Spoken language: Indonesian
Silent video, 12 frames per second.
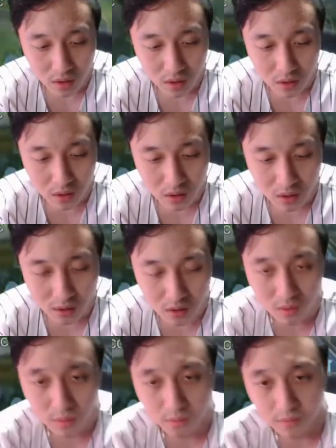Ken,
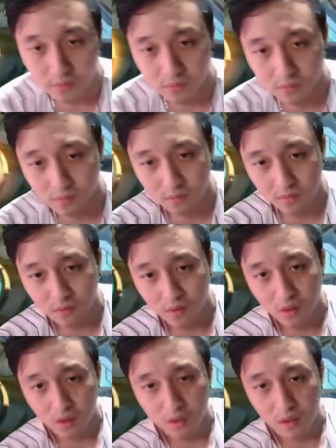Pepto asteris
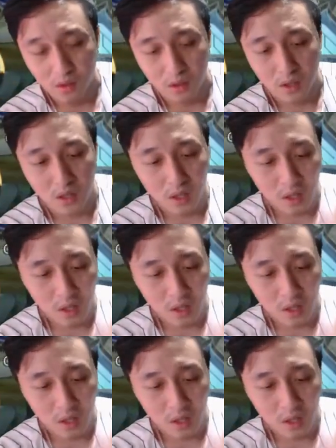asteris